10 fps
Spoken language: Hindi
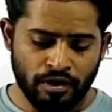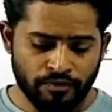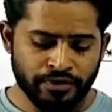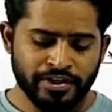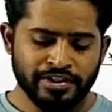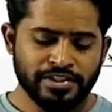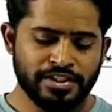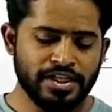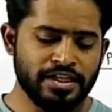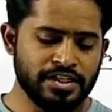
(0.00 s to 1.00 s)
ऑफ
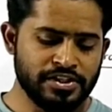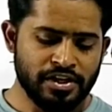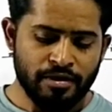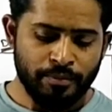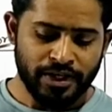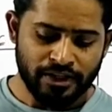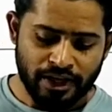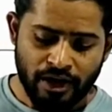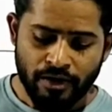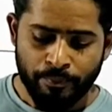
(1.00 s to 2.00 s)
श्री कृष्णा
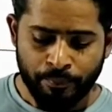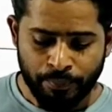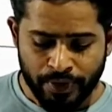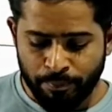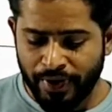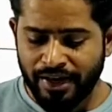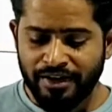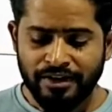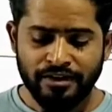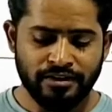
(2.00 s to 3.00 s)
मेहता
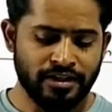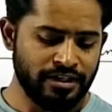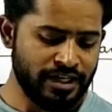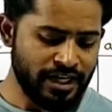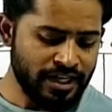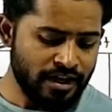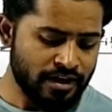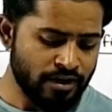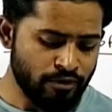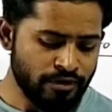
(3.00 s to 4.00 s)
प्रिपेयर द ट्रेडिंग
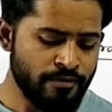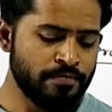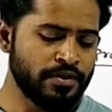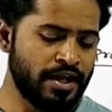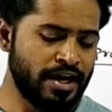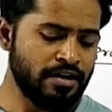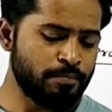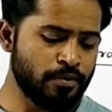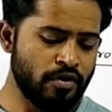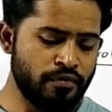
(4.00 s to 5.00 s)
अकाउंट एंड
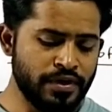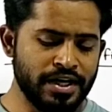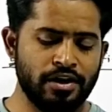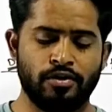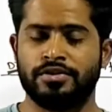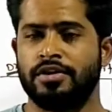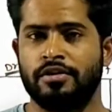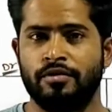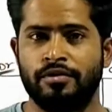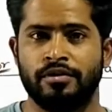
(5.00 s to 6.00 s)
प्रॉफिट एंड लॉस
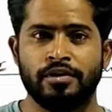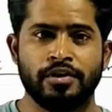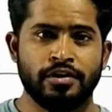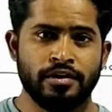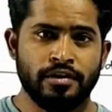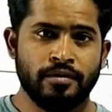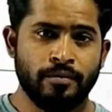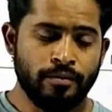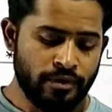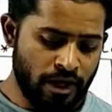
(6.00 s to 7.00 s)
अकाउंट
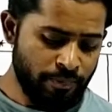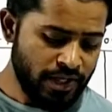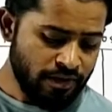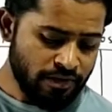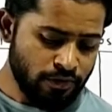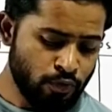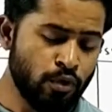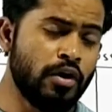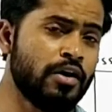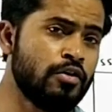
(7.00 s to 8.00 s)
हमें
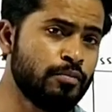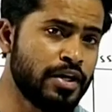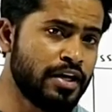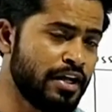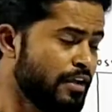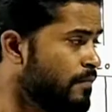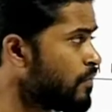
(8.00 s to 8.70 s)
दो अकाउंट बनाना है